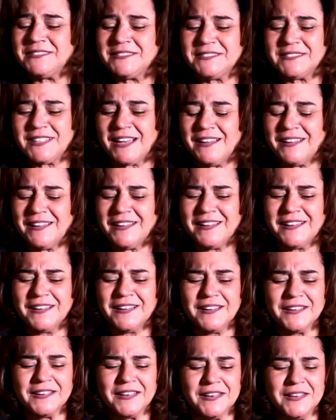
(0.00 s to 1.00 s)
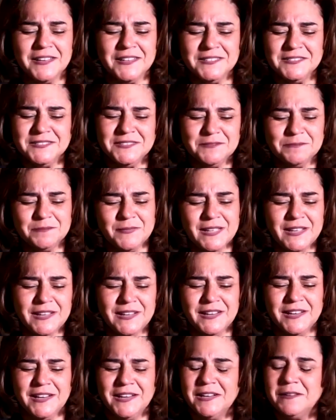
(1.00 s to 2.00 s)
ام ميسه الست ناديه
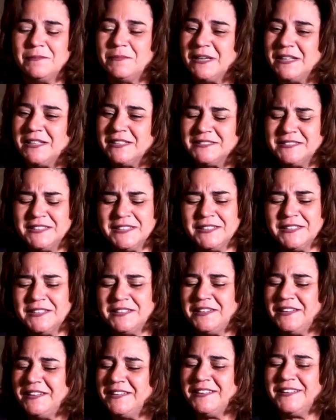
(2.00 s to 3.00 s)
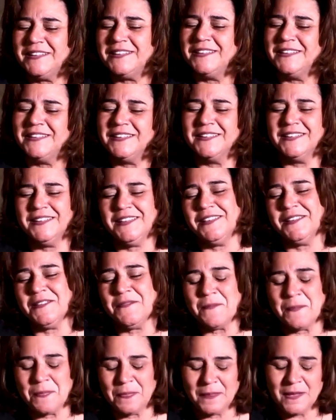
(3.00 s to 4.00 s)
سعيده بوجود ميسه معها
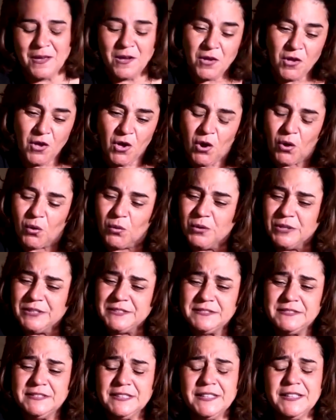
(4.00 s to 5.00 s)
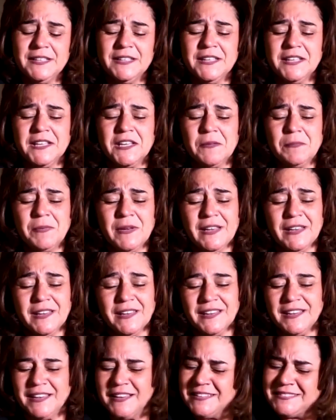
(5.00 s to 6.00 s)
بالبيت لانه ميسه بتشتغل من الصبح لليل
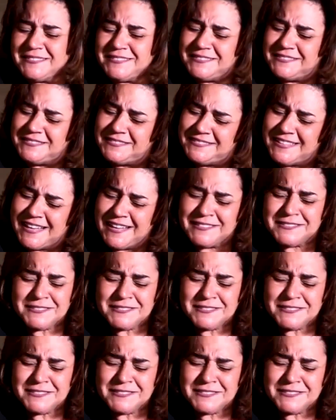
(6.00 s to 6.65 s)
اكيد آه. اه